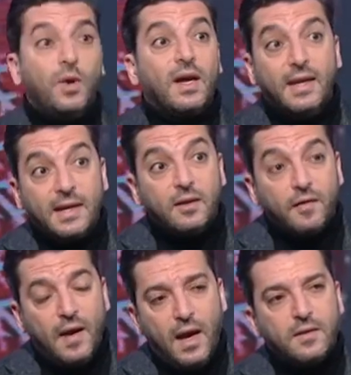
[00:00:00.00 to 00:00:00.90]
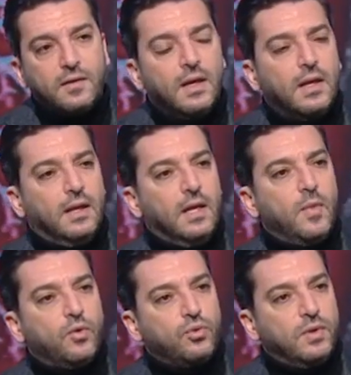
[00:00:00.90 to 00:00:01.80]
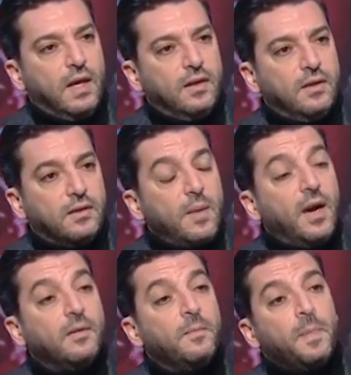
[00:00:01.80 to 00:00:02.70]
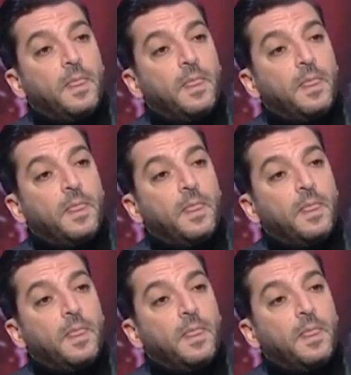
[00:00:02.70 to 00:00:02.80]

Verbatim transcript: وراء الارتفاعات اللي موجوده عندك طبعا